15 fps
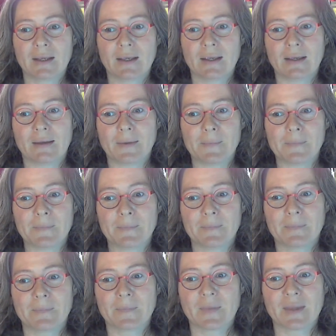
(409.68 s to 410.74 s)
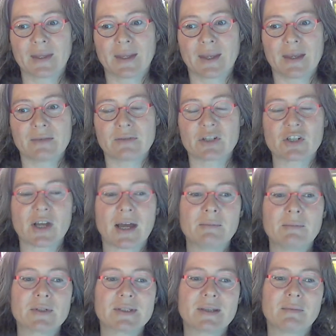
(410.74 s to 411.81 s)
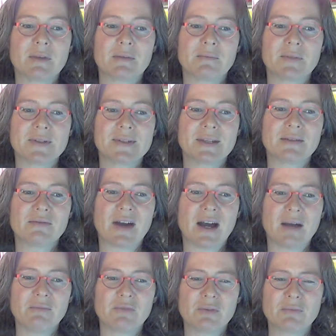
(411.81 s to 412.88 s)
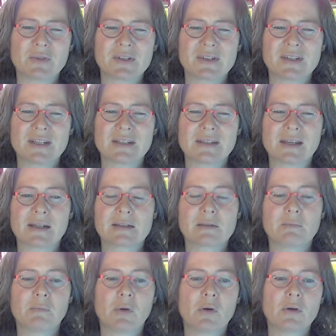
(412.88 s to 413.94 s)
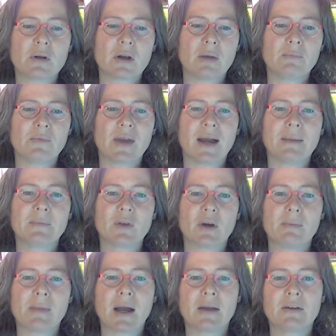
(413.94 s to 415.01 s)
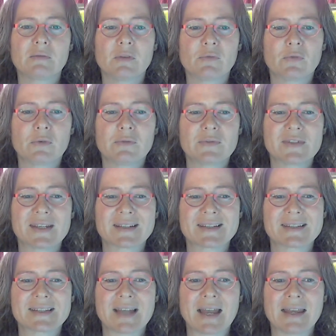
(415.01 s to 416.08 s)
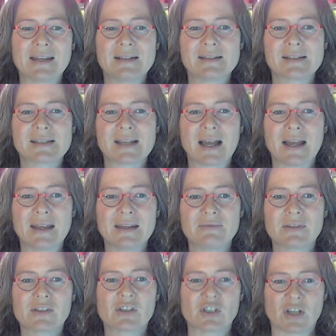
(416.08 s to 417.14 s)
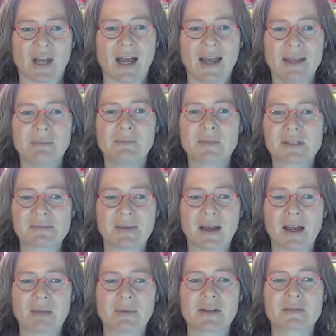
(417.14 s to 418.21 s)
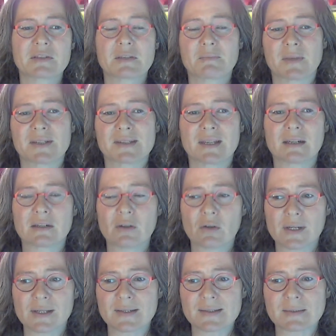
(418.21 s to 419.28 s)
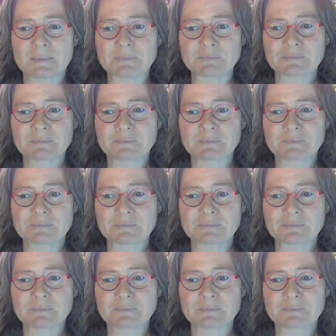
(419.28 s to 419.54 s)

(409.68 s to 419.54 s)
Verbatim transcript: Ähm, wir schreiben uns damit ein bisschen warm, wir müssen nicht direkt zum Punkt kommen, wir haben noch mal irgendwie fünf, sechs Zeilen Zeit. Wir schreiben zwar, aber irgendwie passiert noch nichts.